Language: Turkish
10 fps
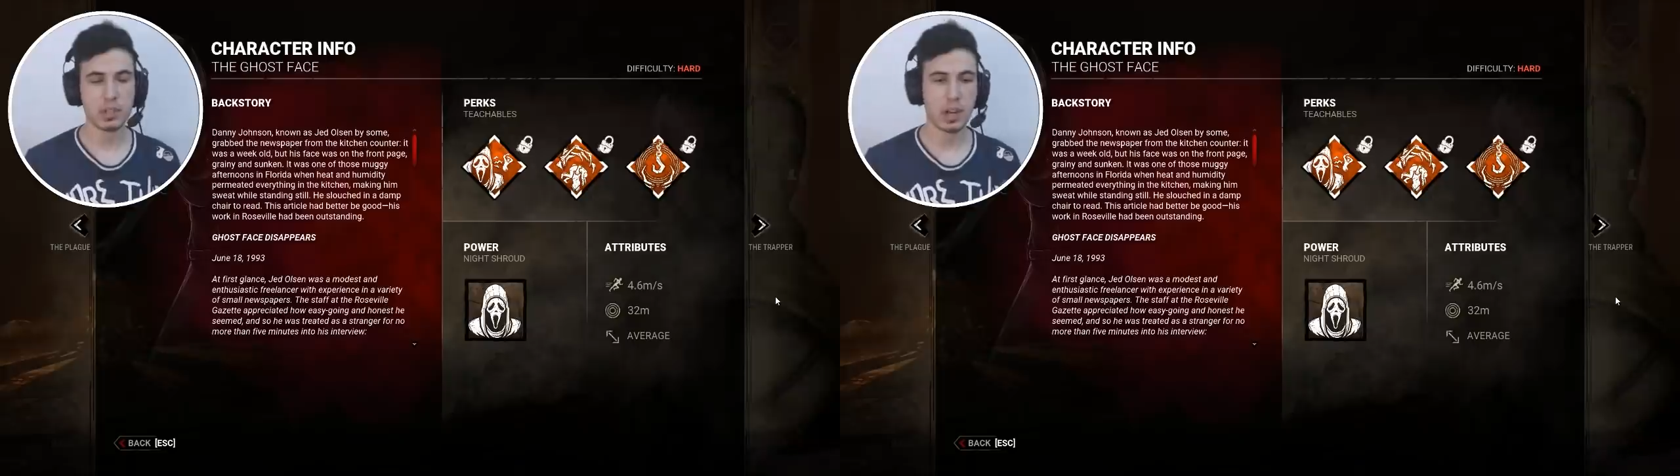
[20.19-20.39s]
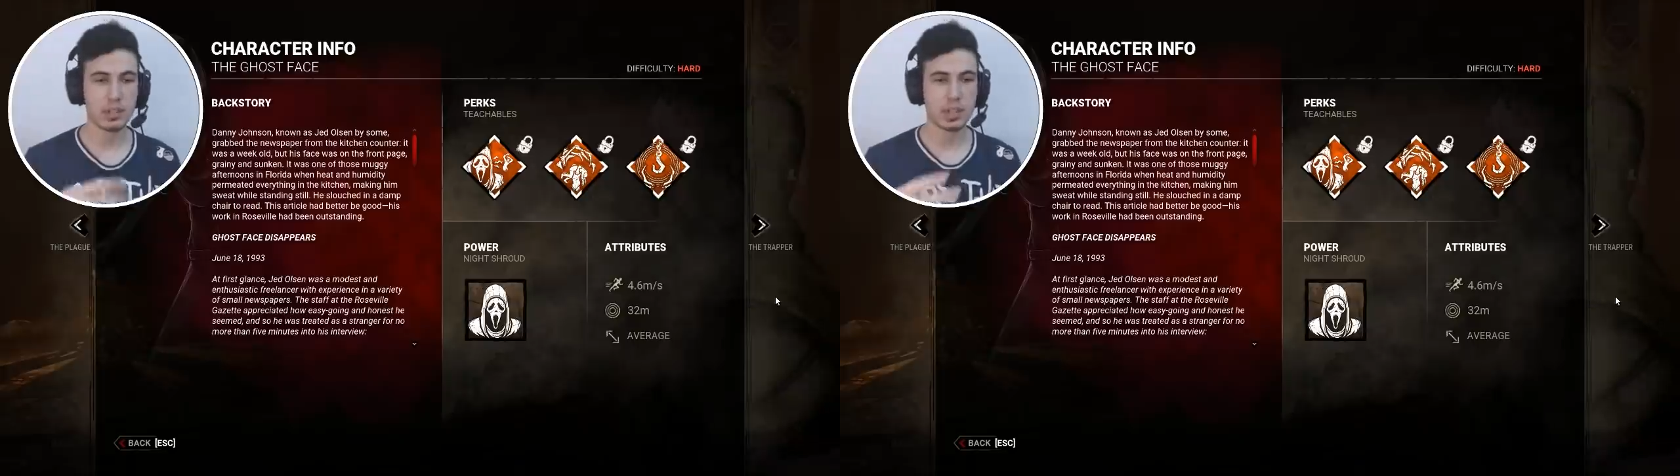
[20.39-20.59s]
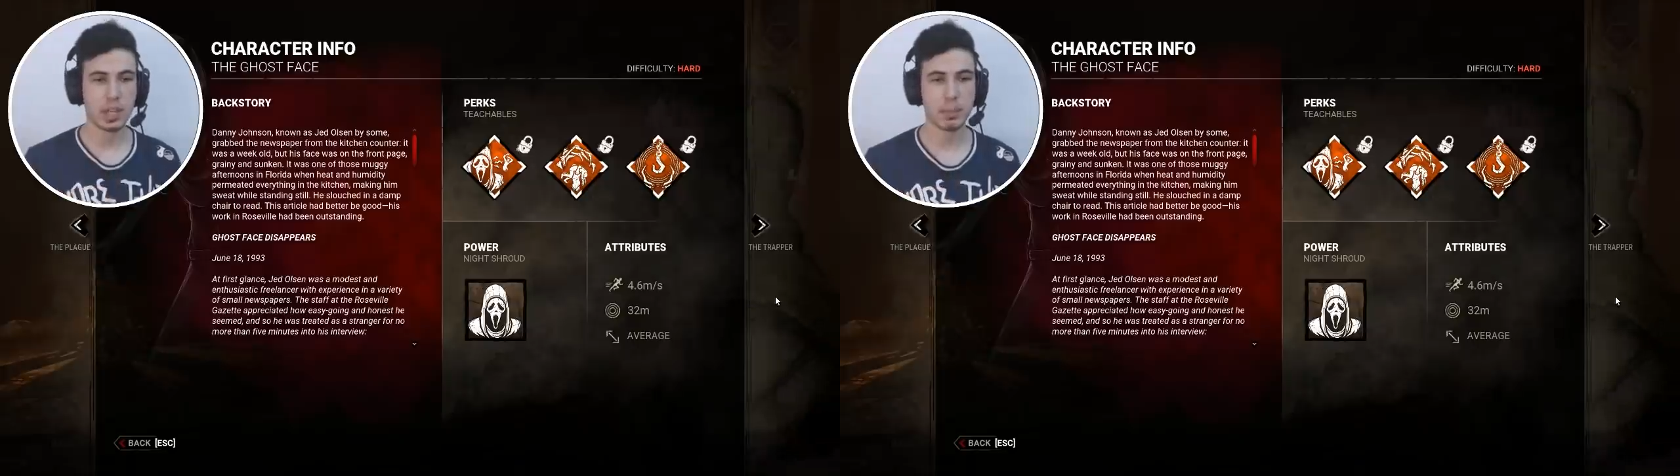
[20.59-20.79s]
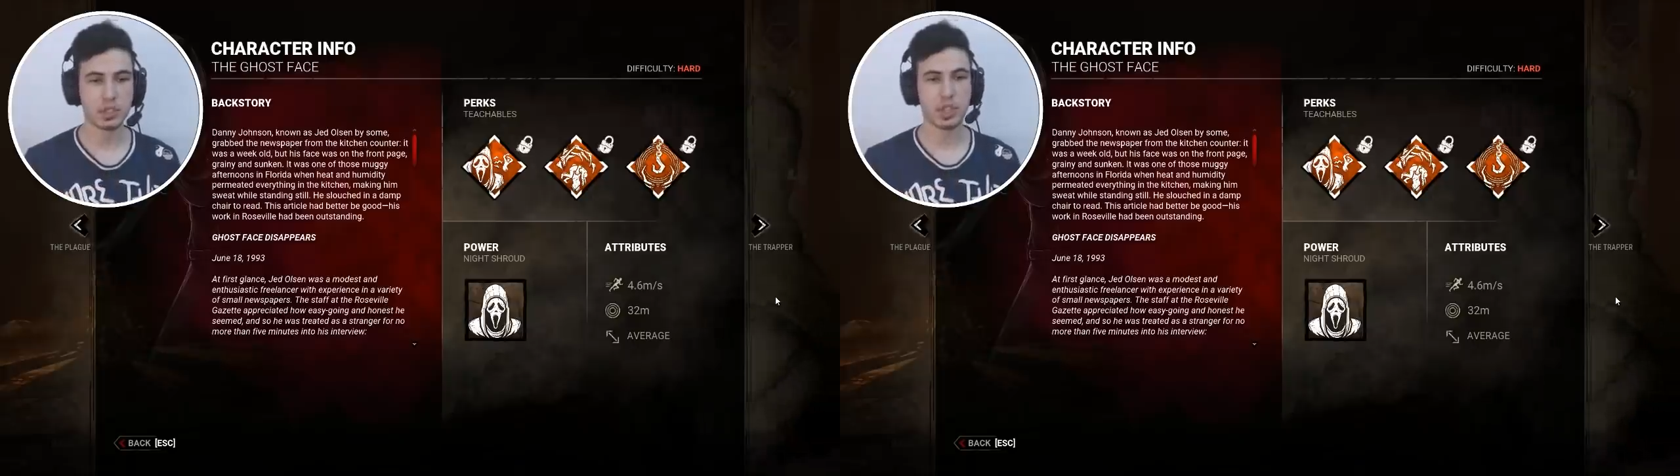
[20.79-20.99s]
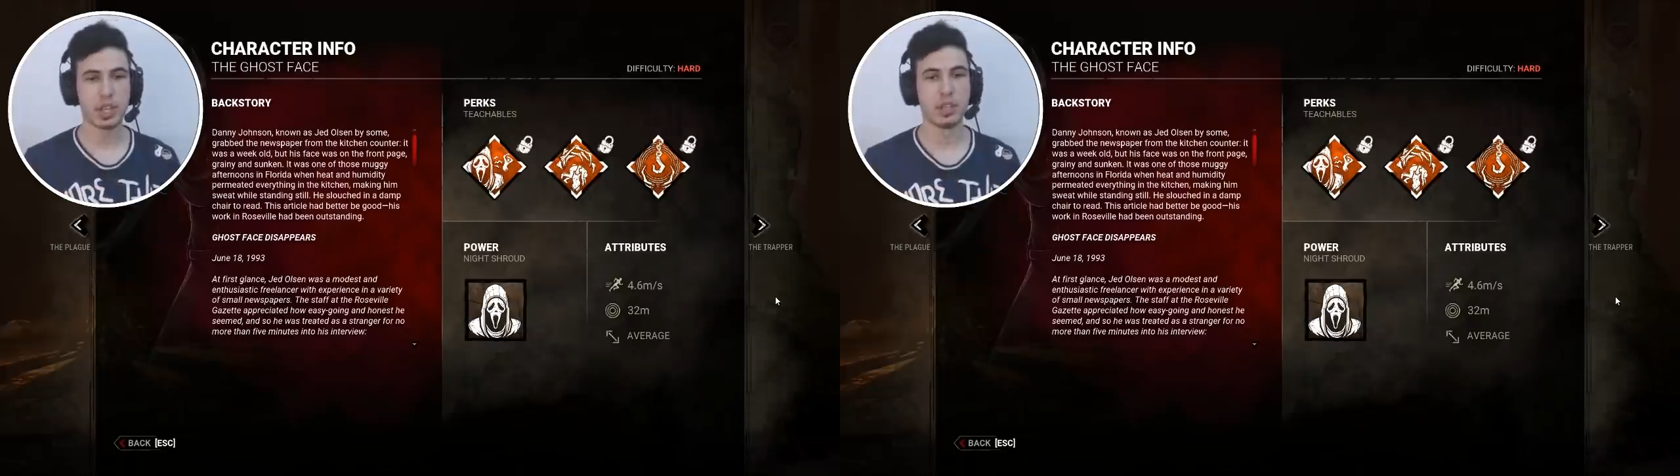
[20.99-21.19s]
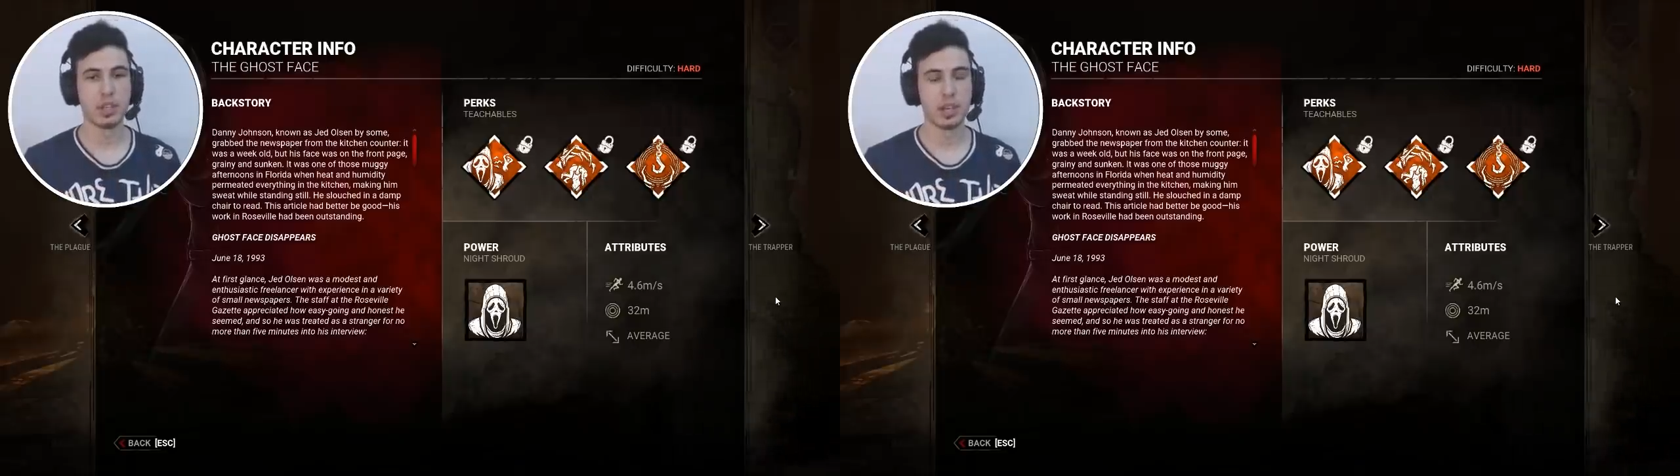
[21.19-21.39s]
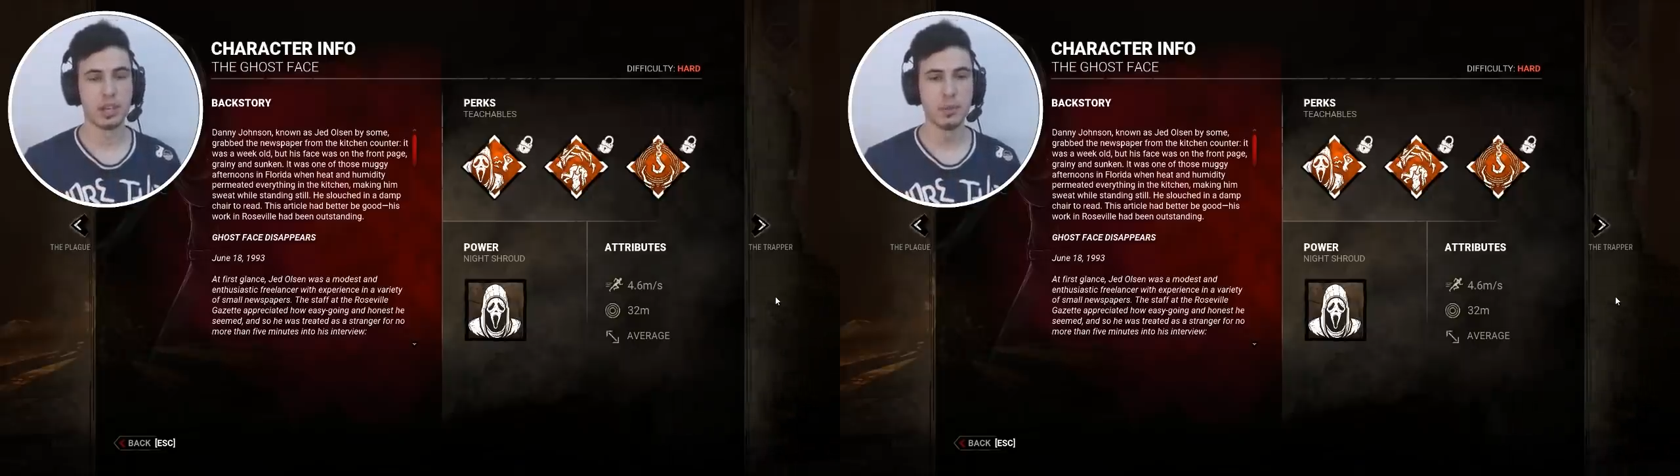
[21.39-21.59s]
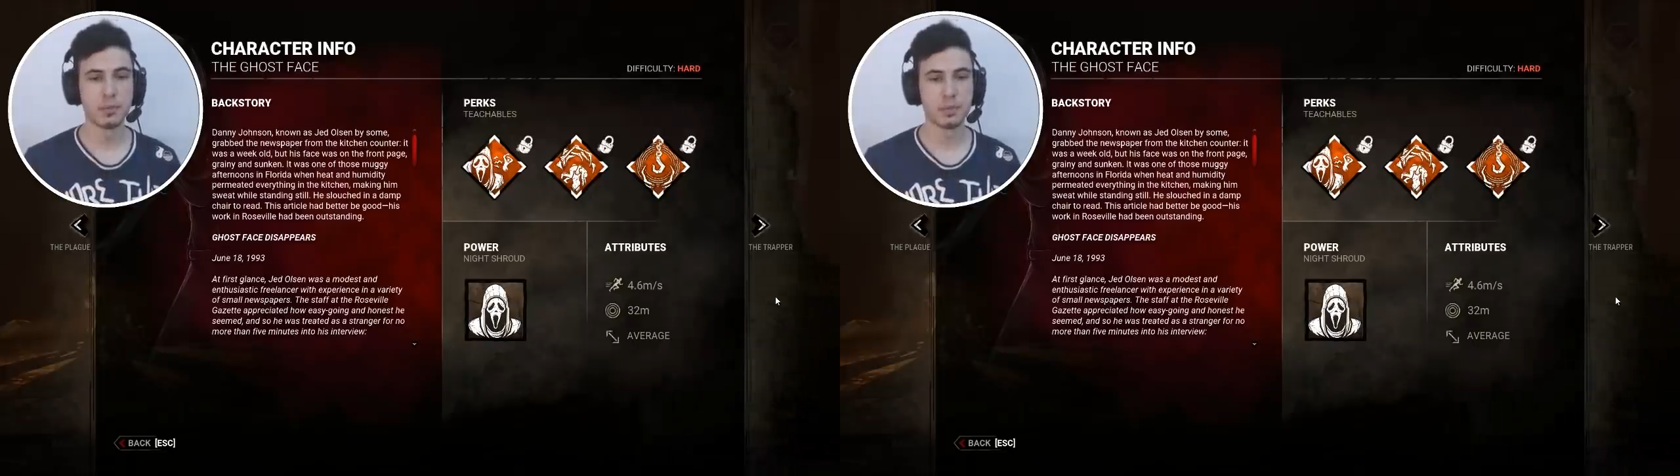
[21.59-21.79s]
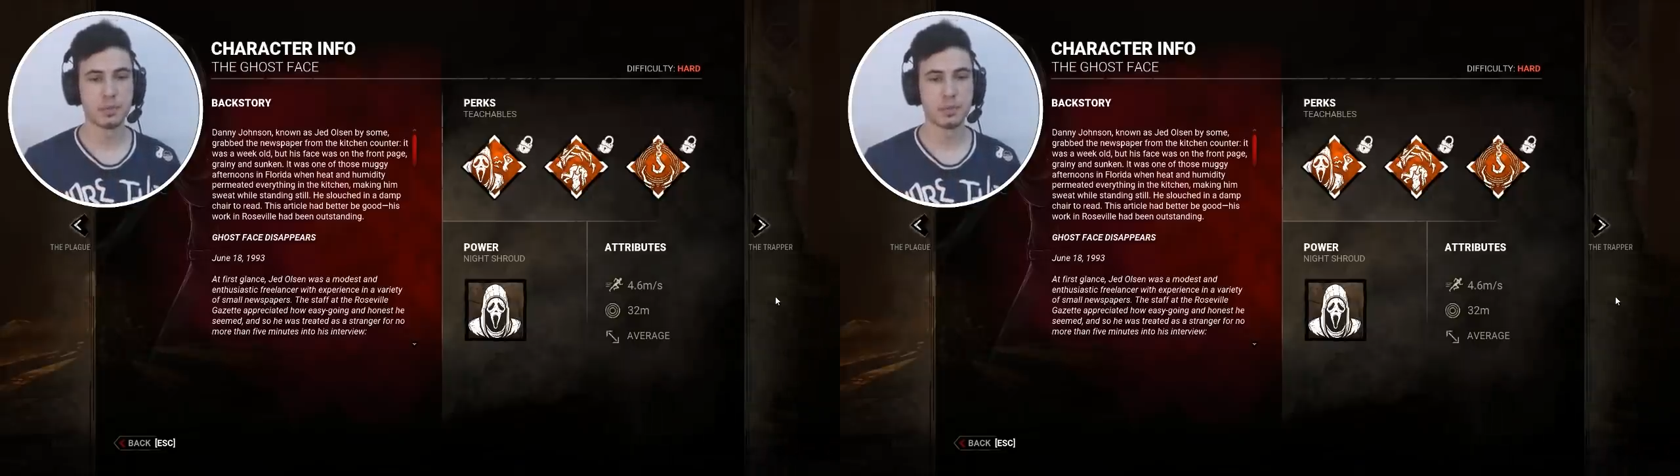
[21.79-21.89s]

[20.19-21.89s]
Katil tek başına geldi yani.